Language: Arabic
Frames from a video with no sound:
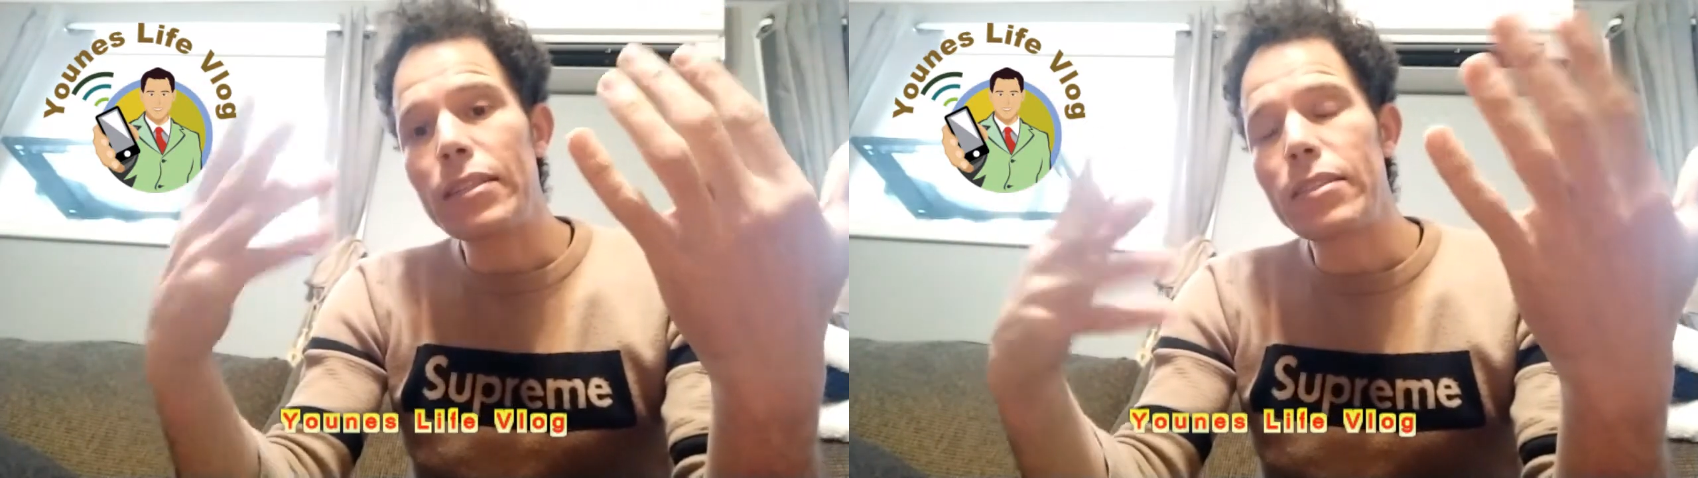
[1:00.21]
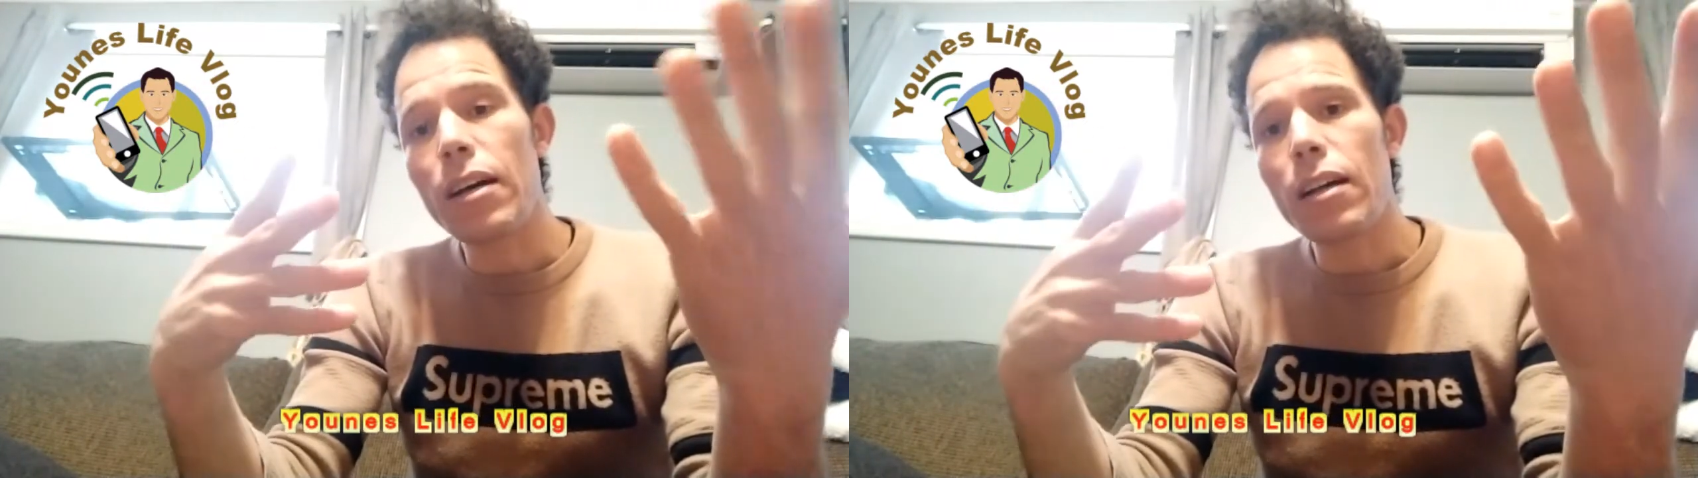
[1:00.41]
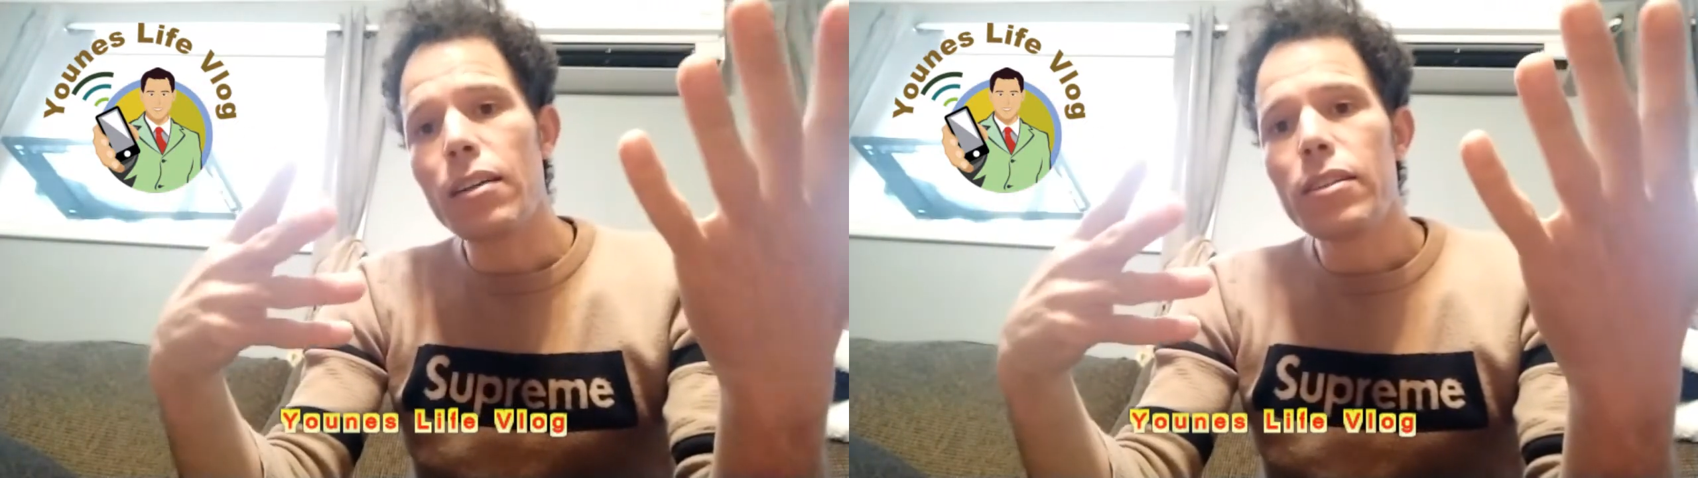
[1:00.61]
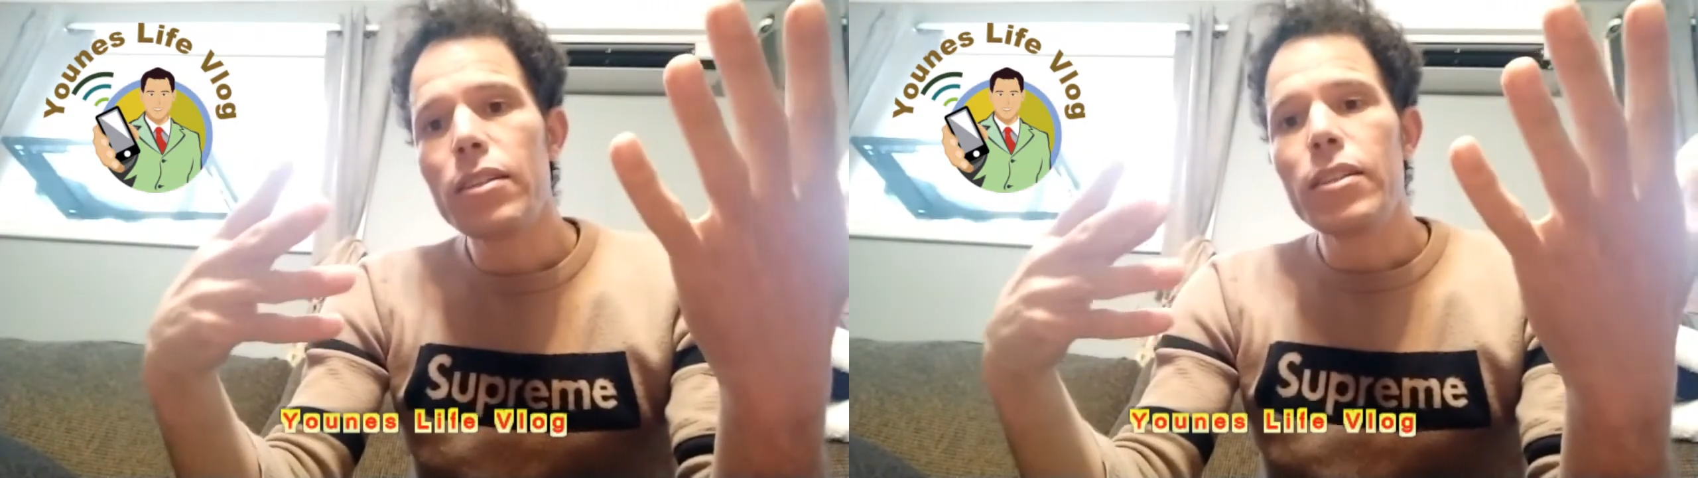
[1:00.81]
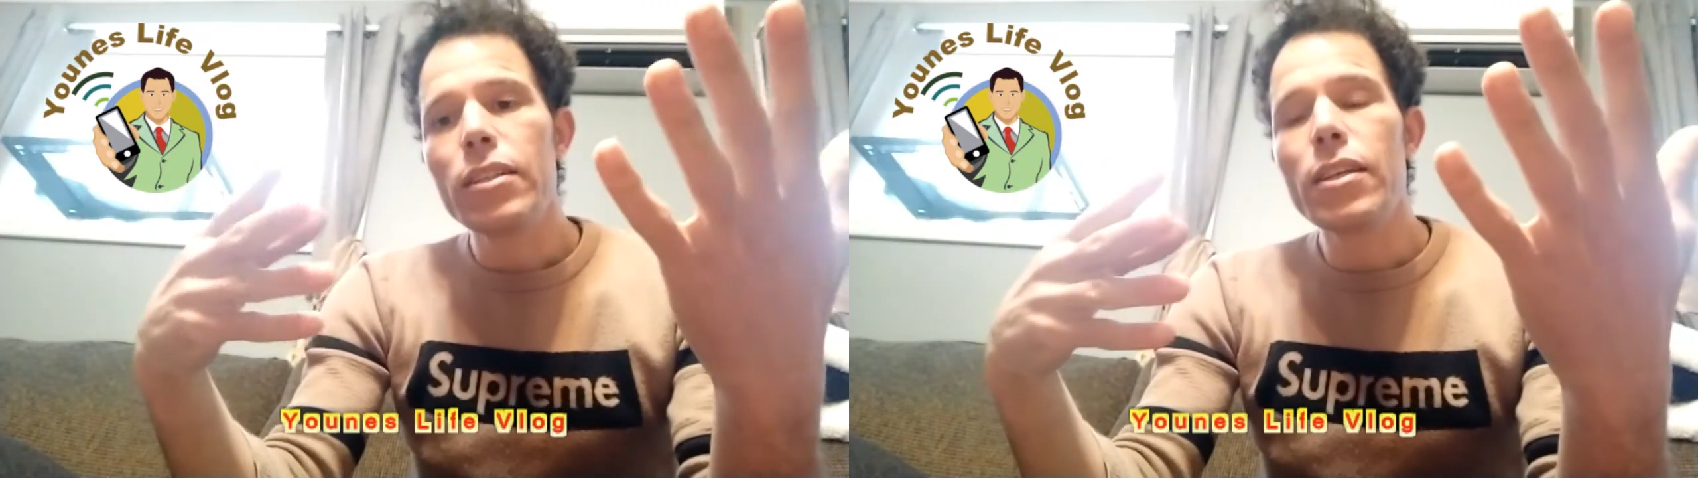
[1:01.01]
انت
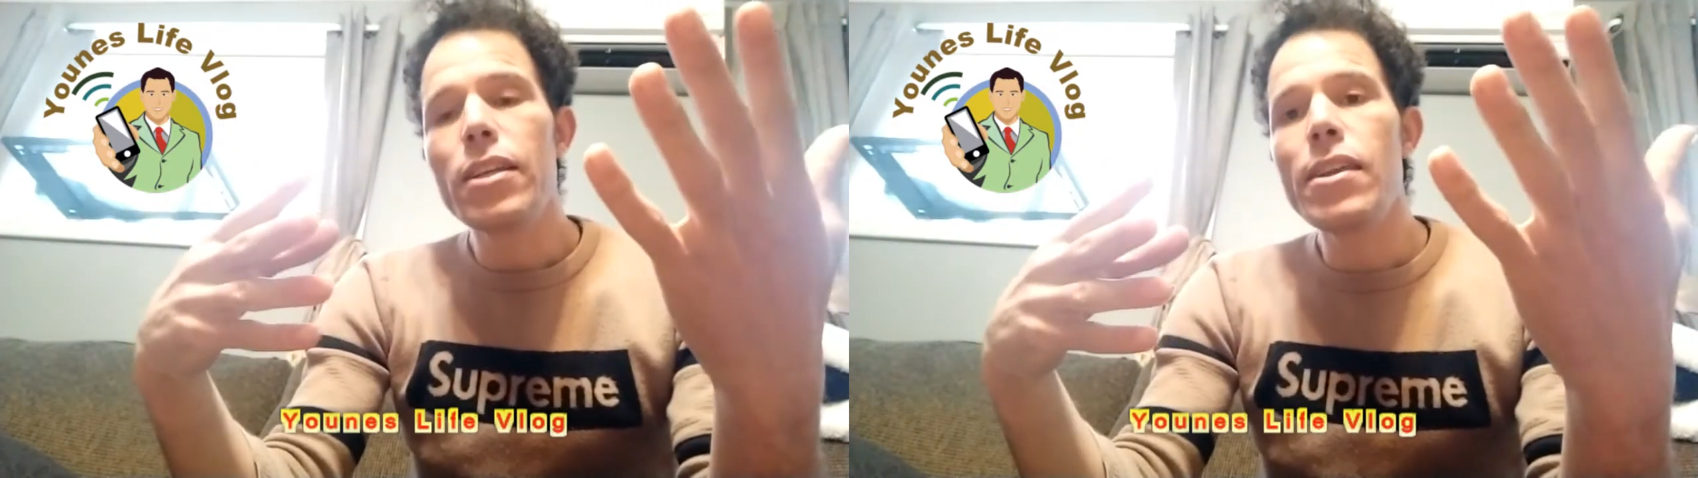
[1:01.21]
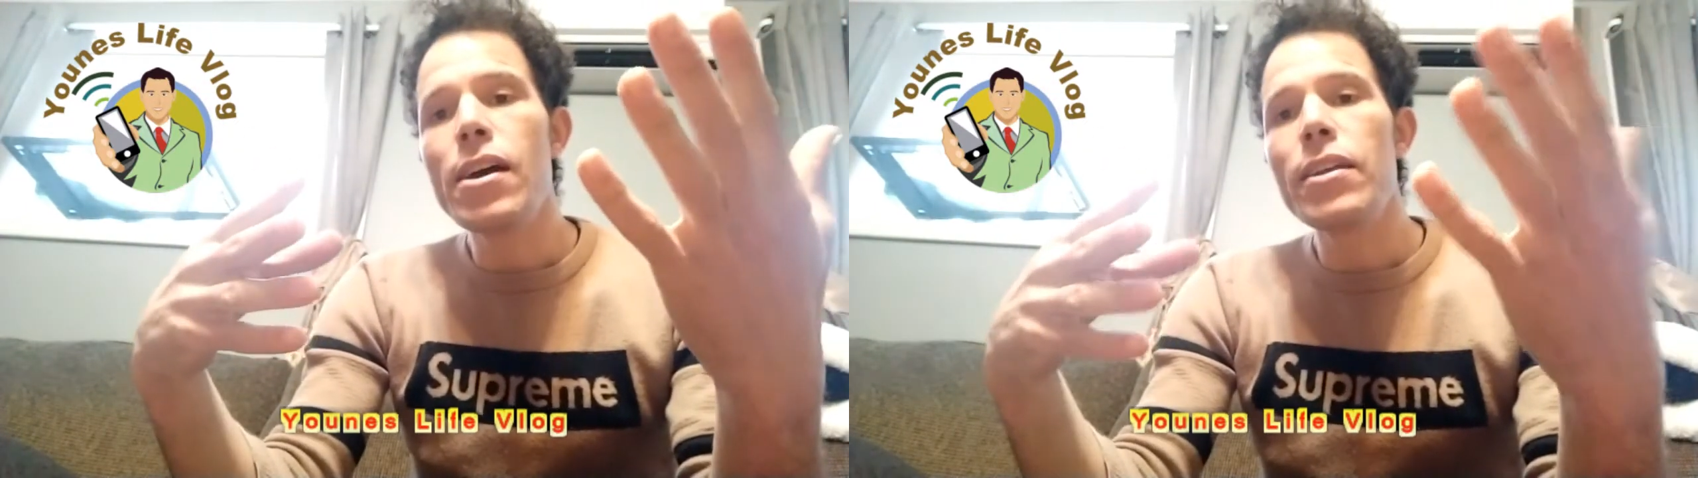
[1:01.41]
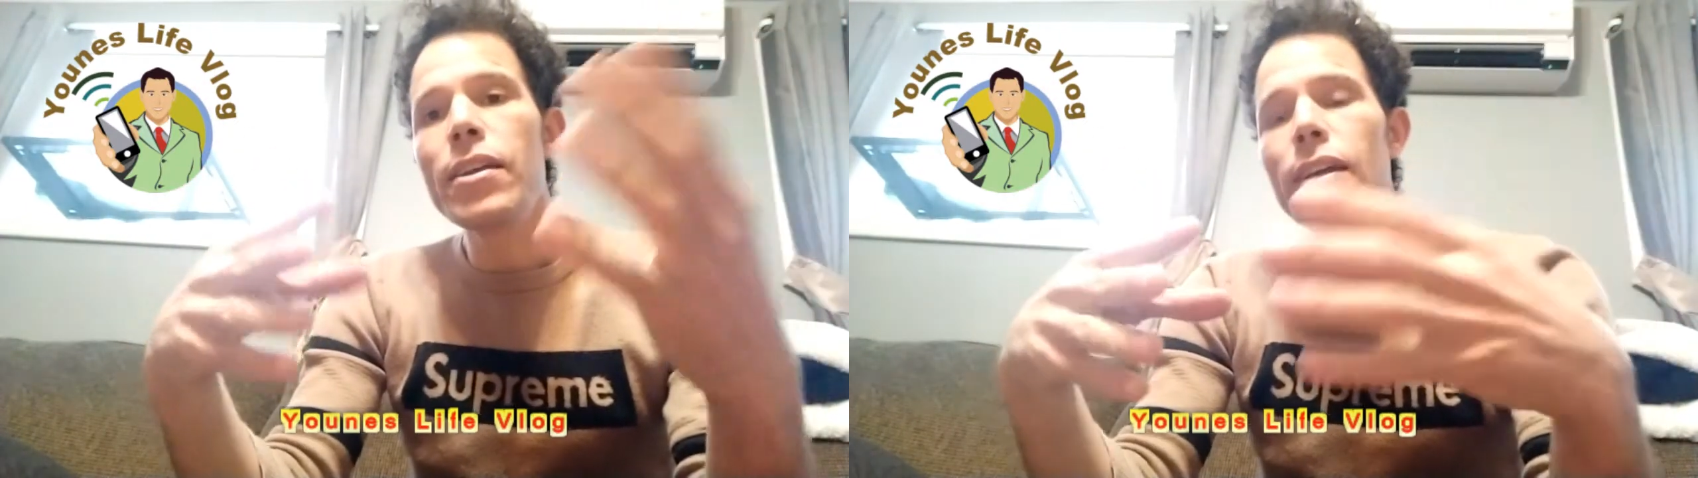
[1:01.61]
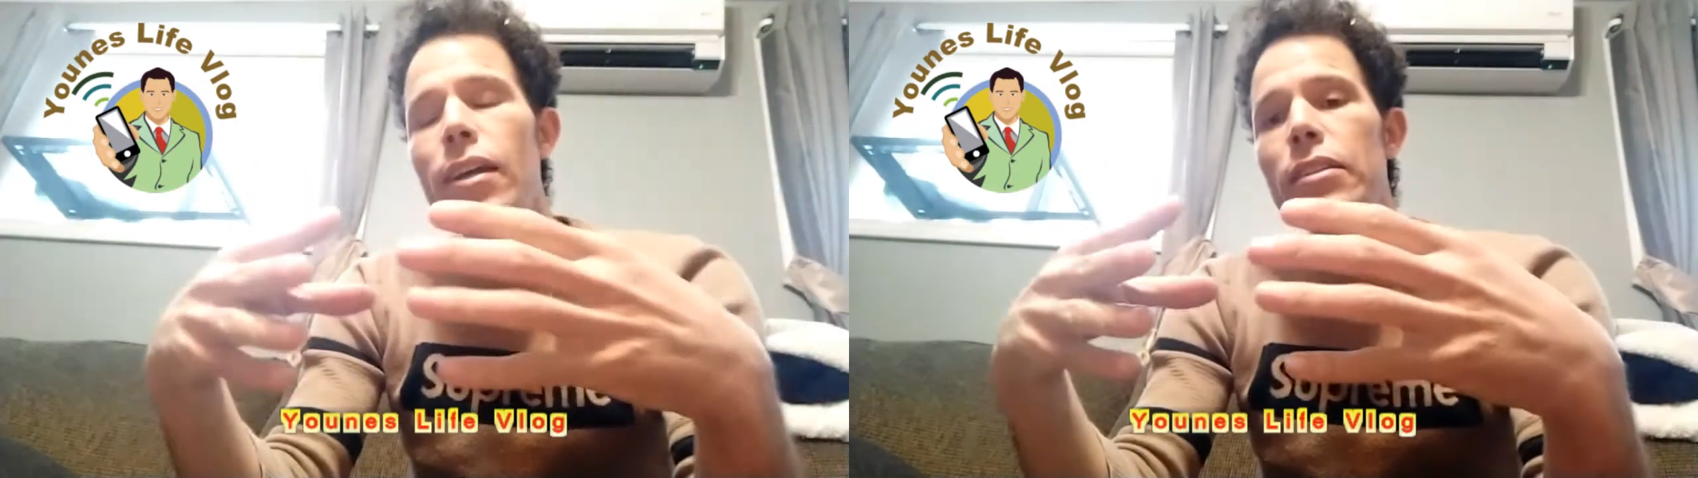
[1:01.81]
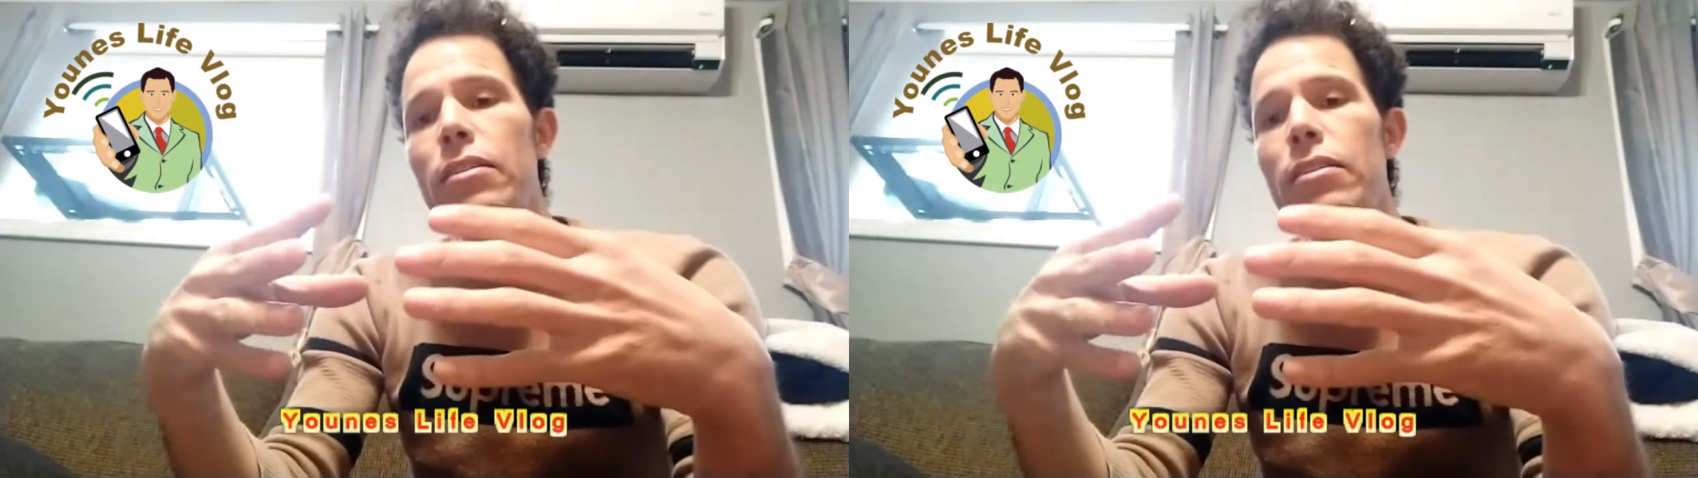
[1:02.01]
لان هنايا